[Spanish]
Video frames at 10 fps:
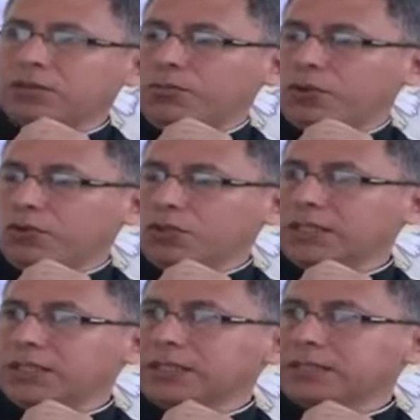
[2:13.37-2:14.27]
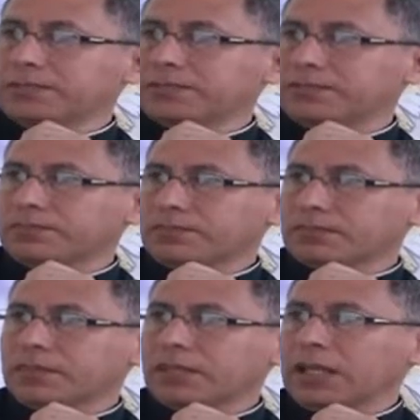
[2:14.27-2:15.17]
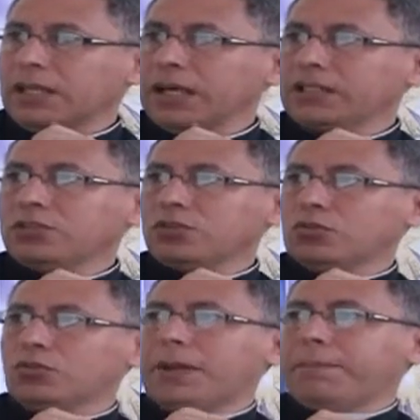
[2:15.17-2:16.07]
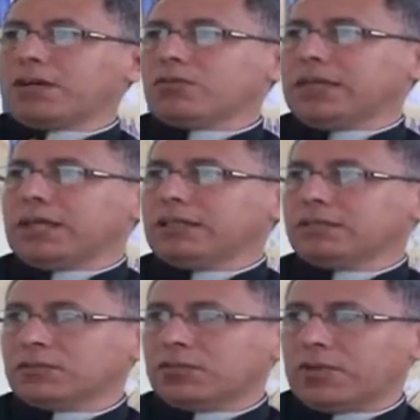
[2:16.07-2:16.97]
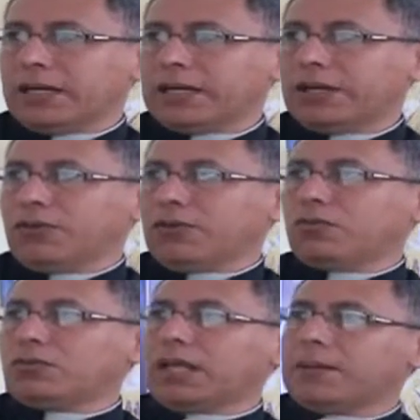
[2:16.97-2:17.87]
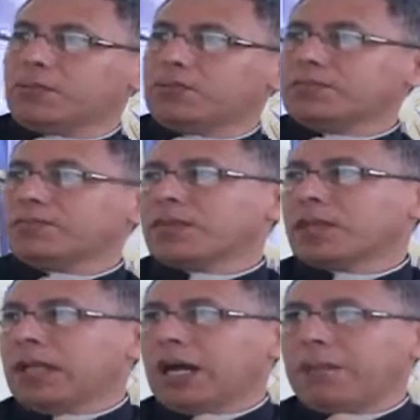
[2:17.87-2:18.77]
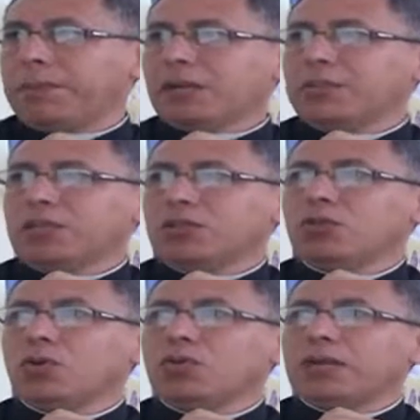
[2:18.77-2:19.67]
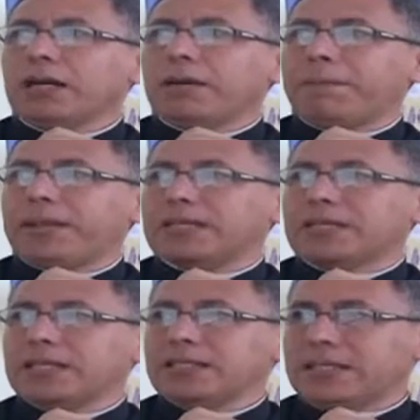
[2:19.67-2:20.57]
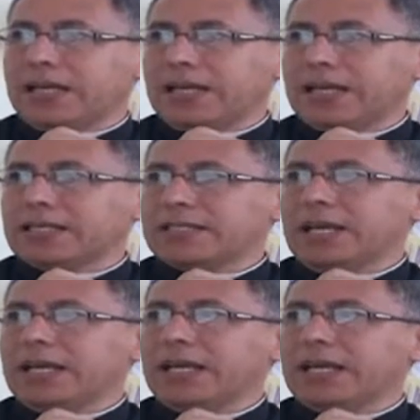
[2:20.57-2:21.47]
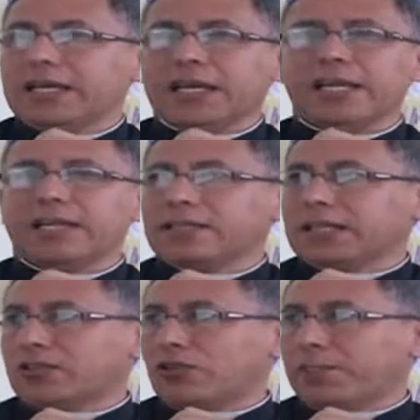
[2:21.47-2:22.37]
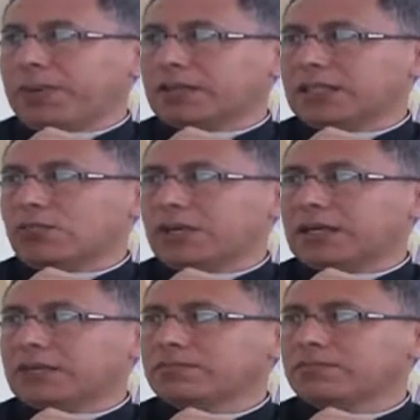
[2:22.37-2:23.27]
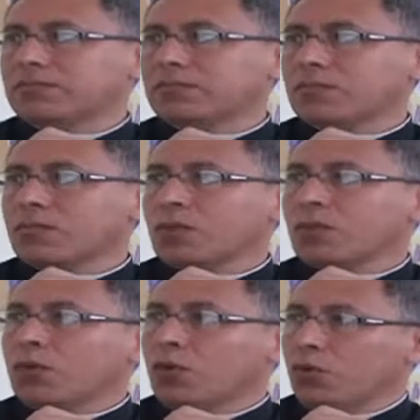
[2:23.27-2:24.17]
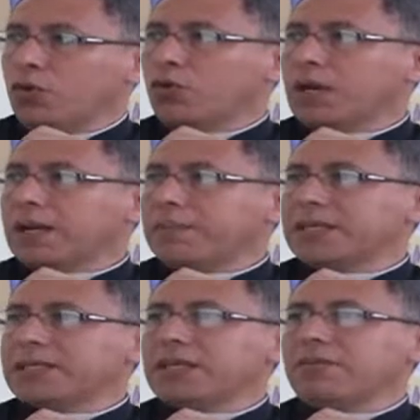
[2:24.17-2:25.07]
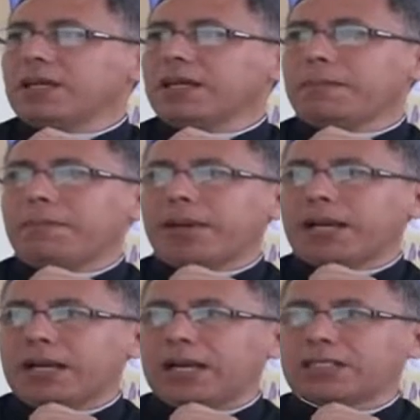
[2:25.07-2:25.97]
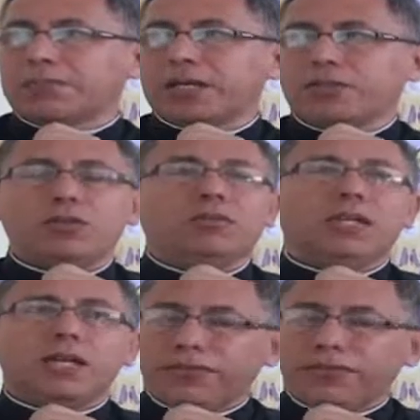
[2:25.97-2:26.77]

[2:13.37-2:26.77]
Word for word: como luces, la estructura parroquial con la que hoy contamos ha permitido una presencia eclesial en cada sector particular, un lugar visible para la expresión de